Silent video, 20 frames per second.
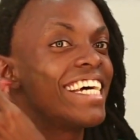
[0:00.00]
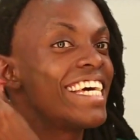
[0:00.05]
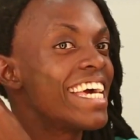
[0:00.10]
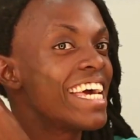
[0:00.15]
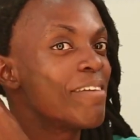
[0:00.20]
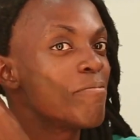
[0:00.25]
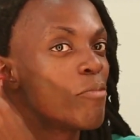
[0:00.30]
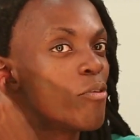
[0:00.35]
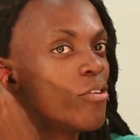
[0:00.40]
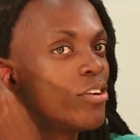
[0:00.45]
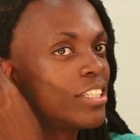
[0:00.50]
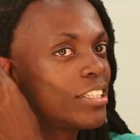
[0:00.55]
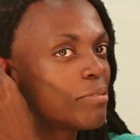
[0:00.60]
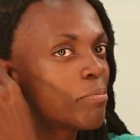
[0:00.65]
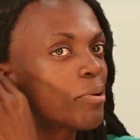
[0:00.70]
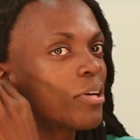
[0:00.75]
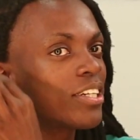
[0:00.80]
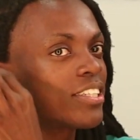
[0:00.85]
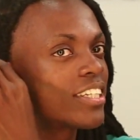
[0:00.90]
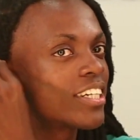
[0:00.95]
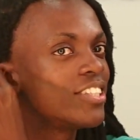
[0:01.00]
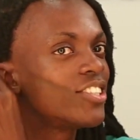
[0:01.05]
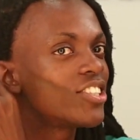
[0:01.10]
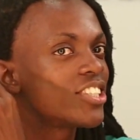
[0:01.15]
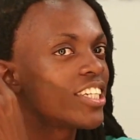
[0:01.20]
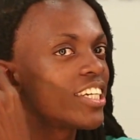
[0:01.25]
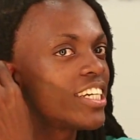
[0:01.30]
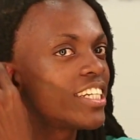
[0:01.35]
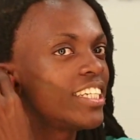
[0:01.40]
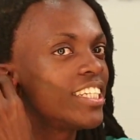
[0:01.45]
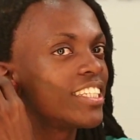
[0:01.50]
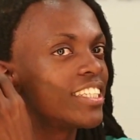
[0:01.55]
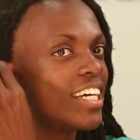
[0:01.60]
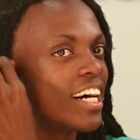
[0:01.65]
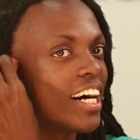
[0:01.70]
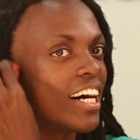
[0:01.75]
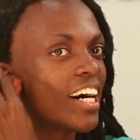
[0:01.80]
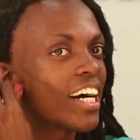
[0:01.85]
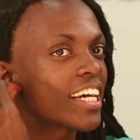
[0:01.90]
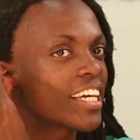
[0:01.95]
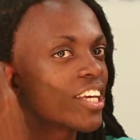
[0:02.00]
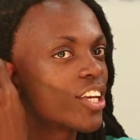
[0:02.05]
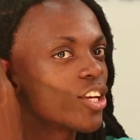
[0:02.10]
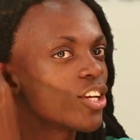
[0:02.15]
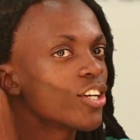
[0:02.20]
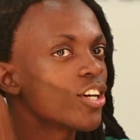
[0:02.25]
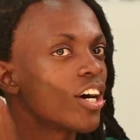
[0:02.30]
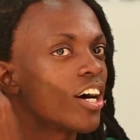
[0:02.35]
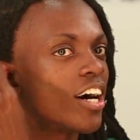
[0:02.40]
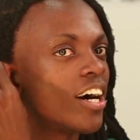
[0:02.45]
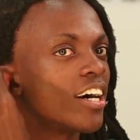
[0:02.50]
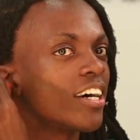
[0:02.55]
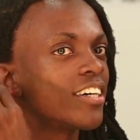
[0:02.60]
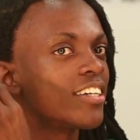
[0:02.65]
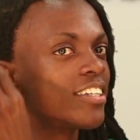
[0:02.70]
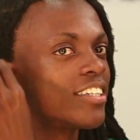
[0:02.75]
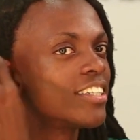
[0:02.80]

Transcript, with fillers: É muito importante, querida, aqui ó,